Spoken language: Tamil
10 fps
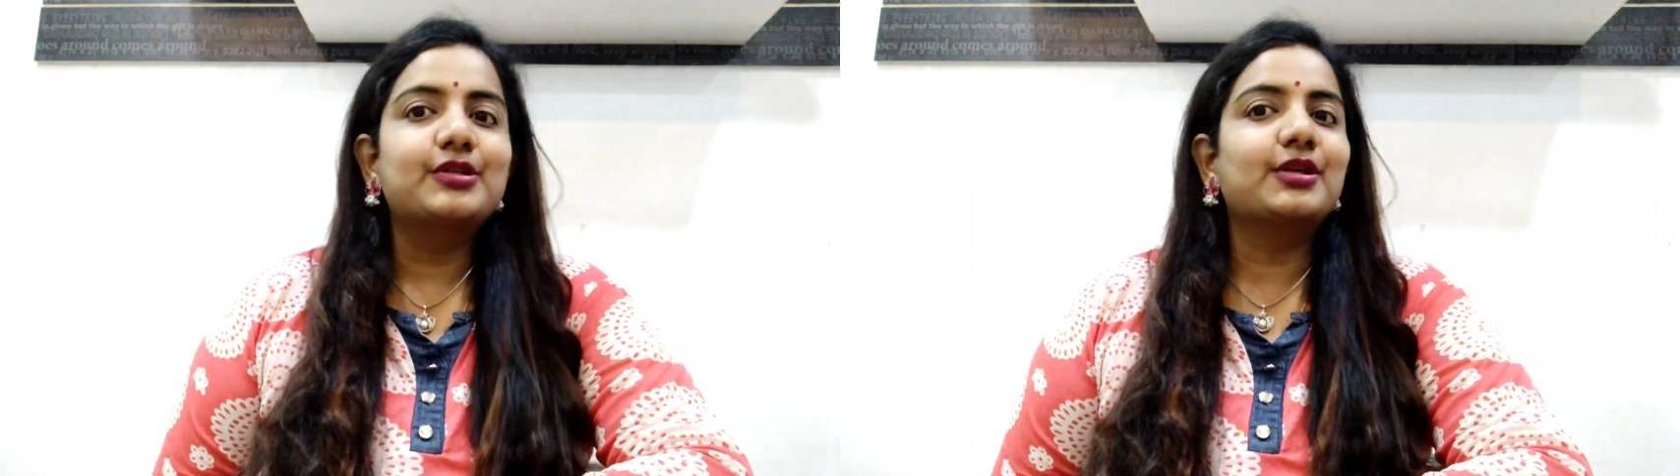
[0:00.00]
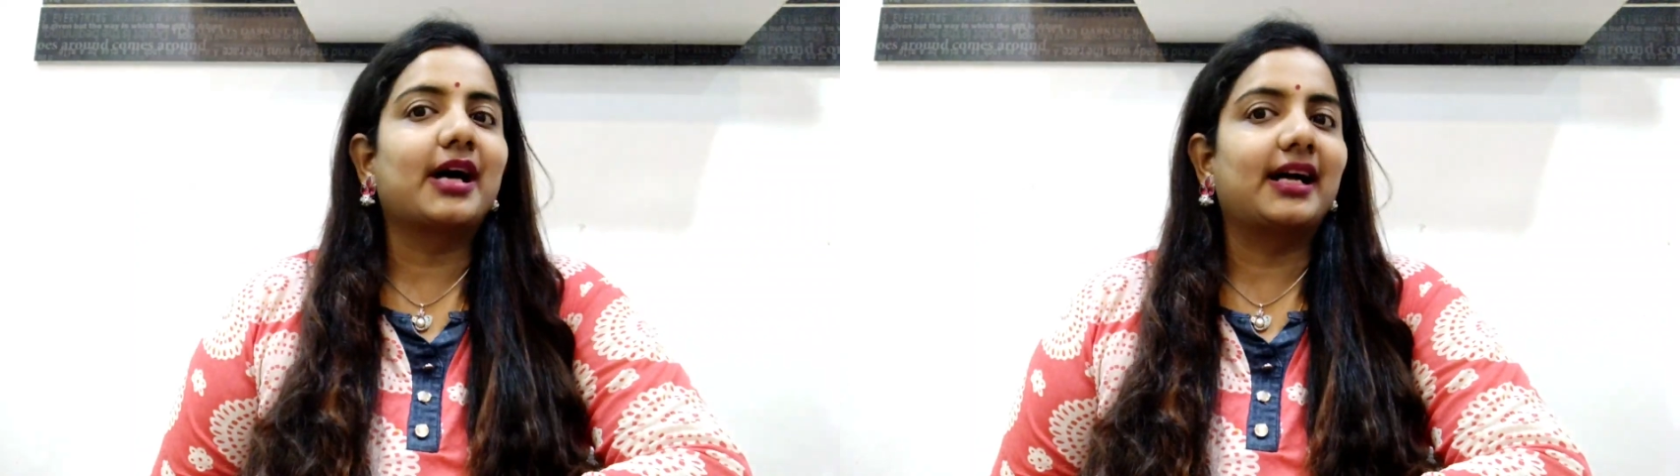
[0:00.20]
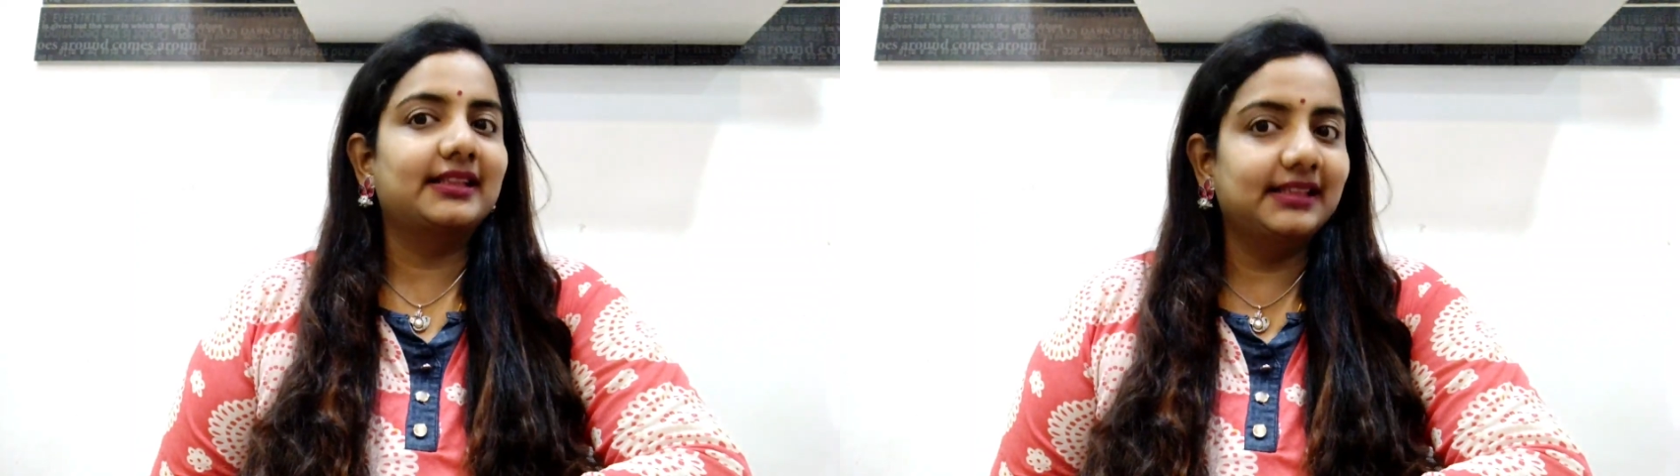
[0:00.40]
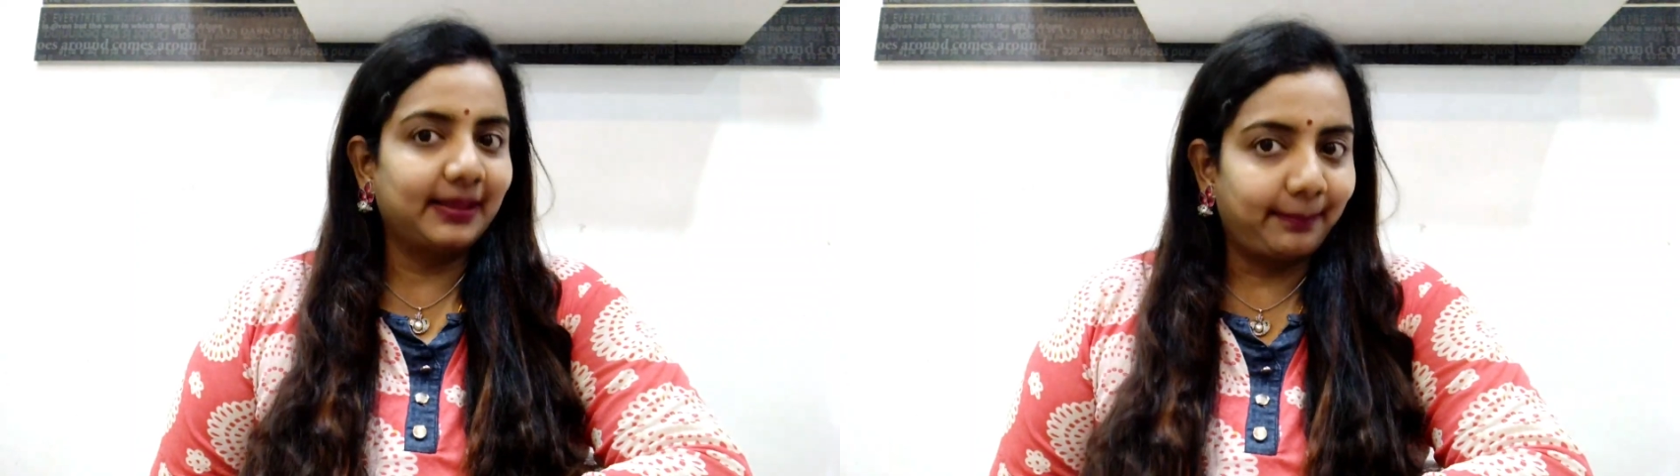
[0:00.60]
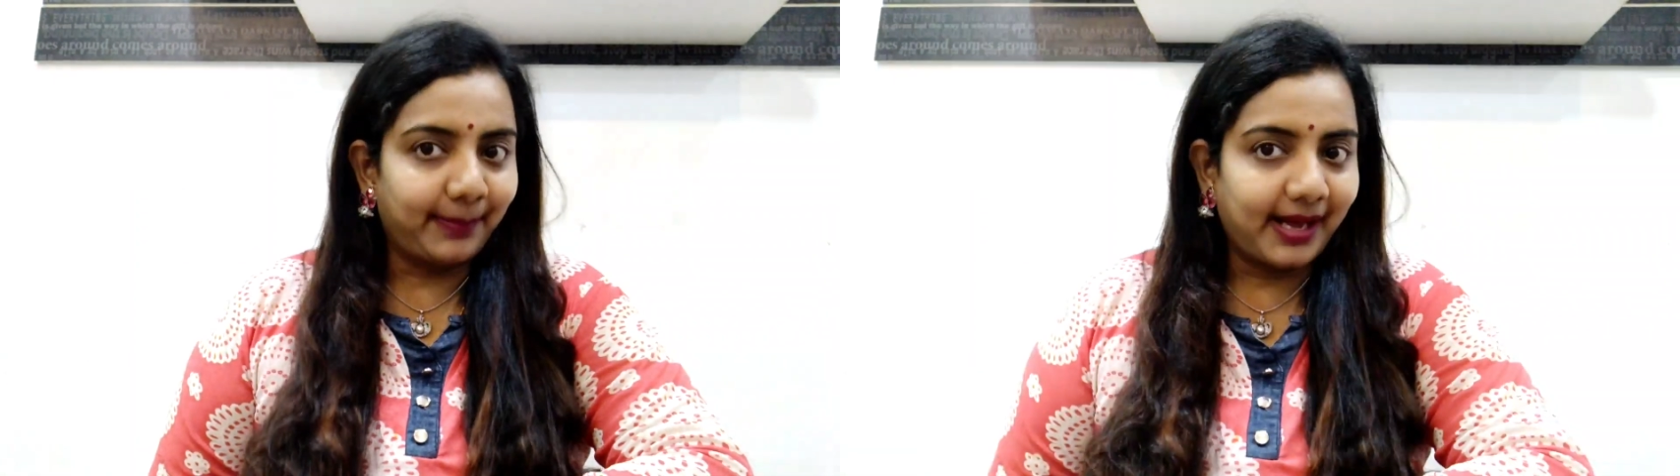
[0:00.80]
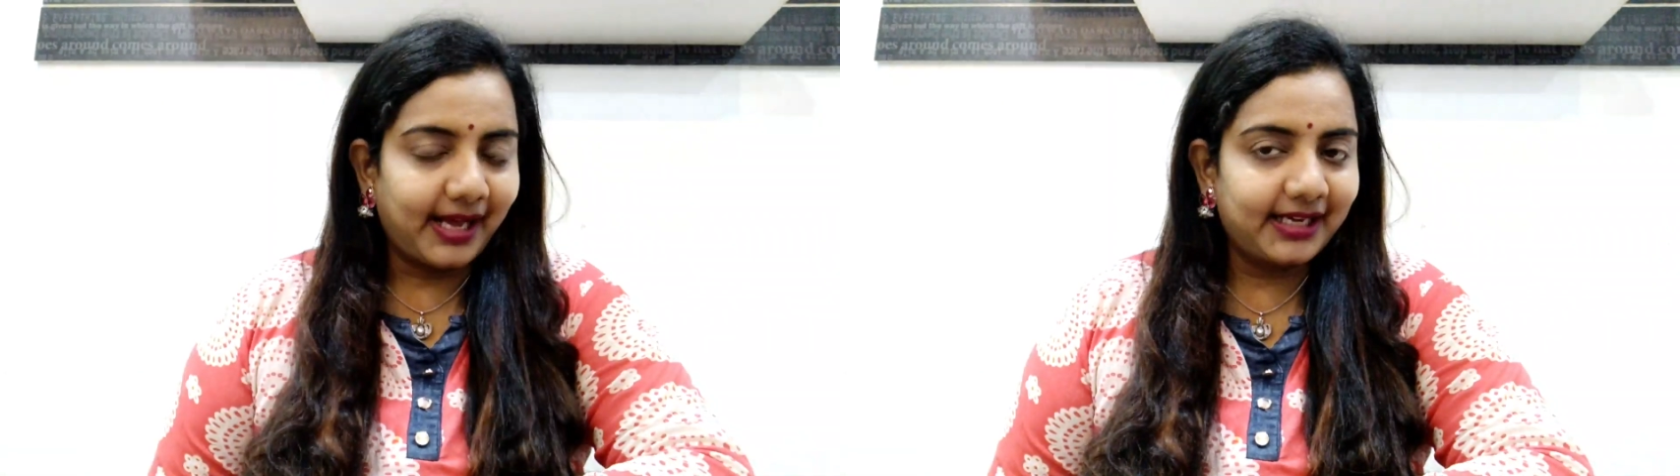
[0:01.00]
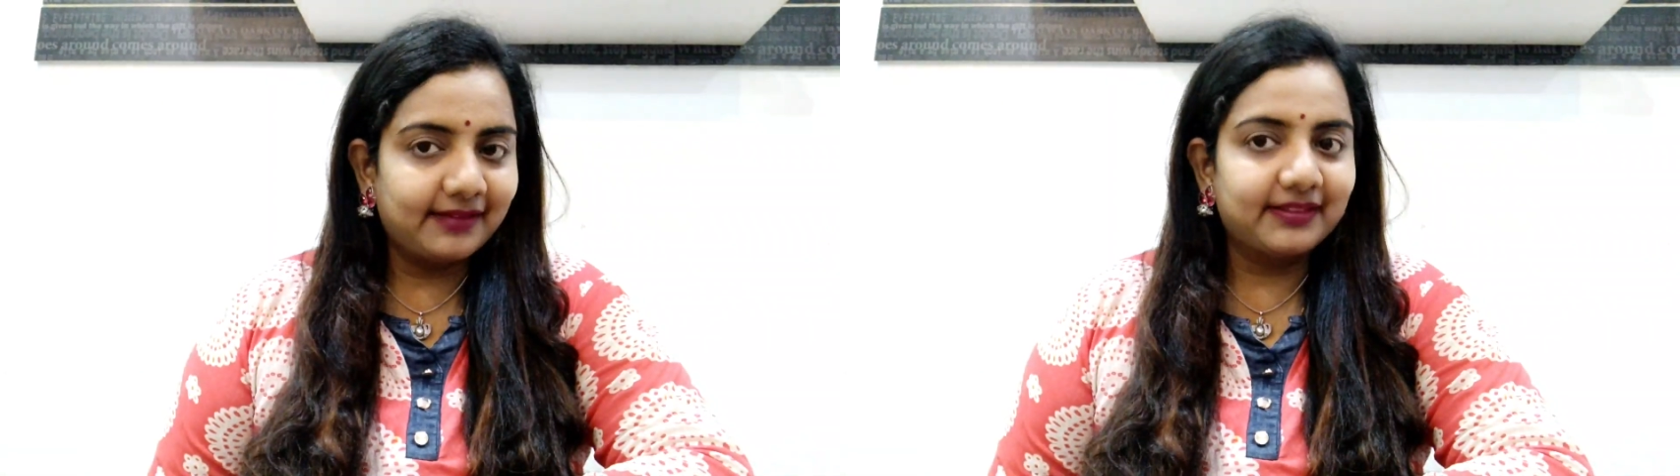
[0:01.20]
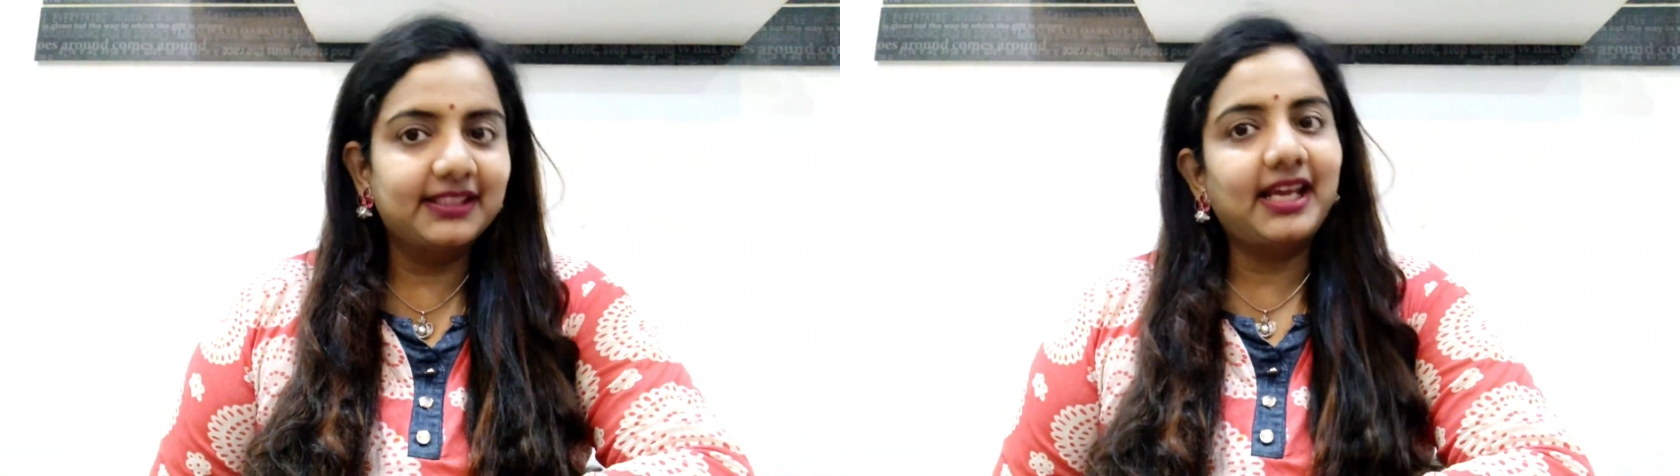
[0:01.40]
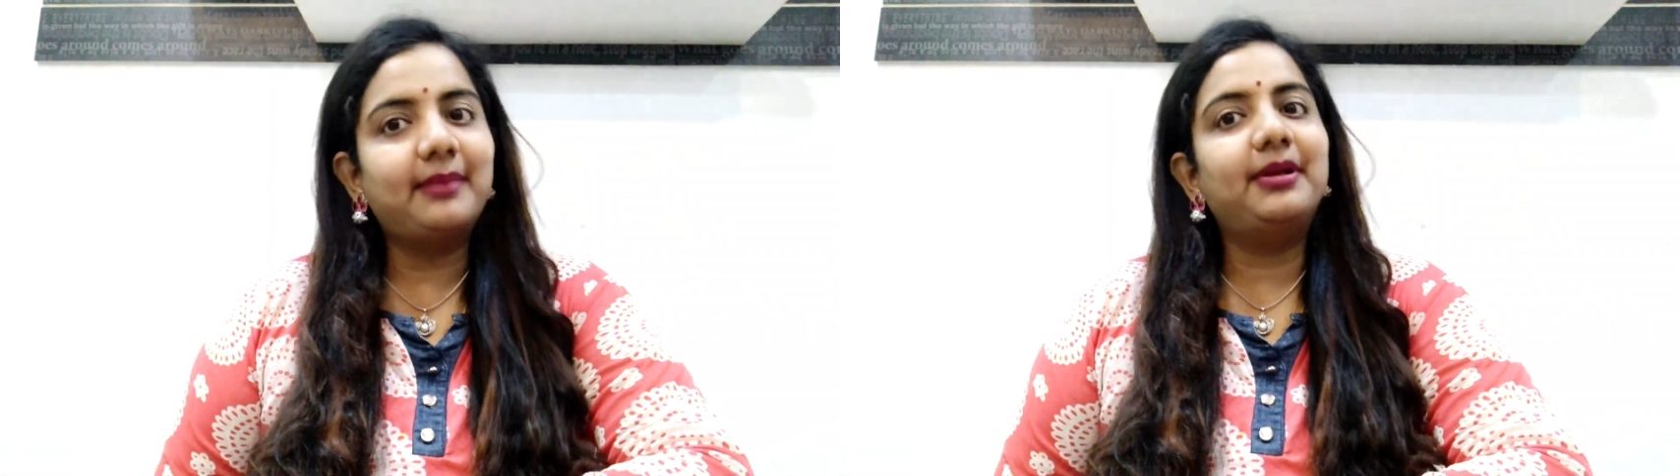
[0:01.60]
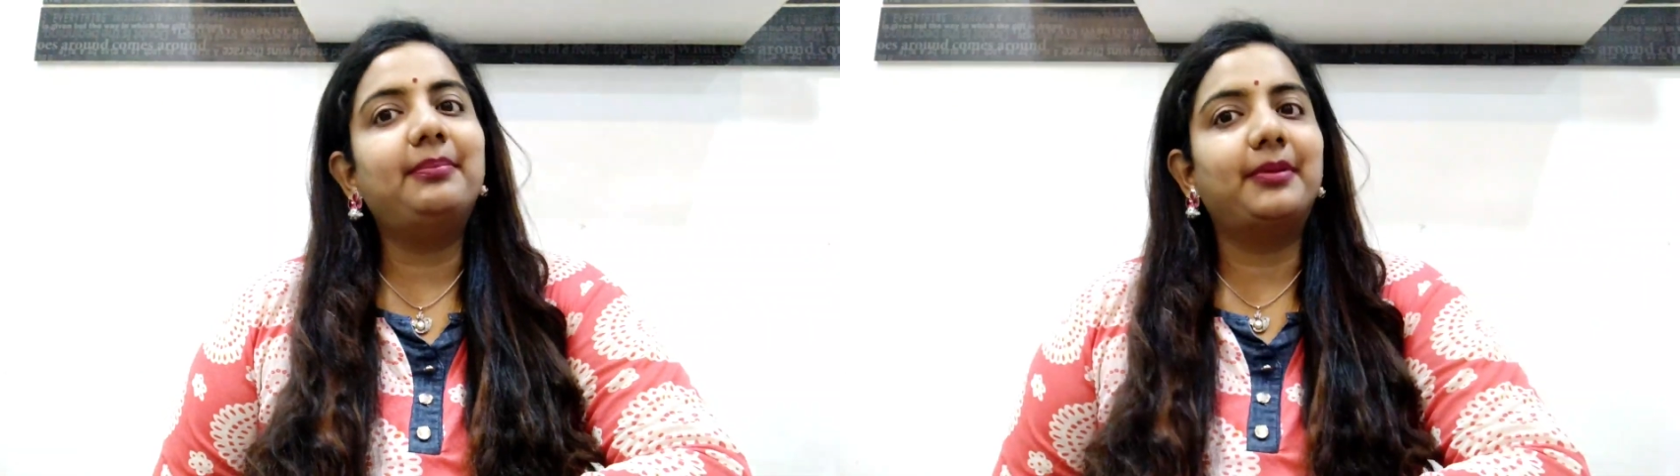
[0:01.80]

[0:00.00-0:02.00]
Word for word: ஸோ அந்த பேக்கை வந்து எப்படி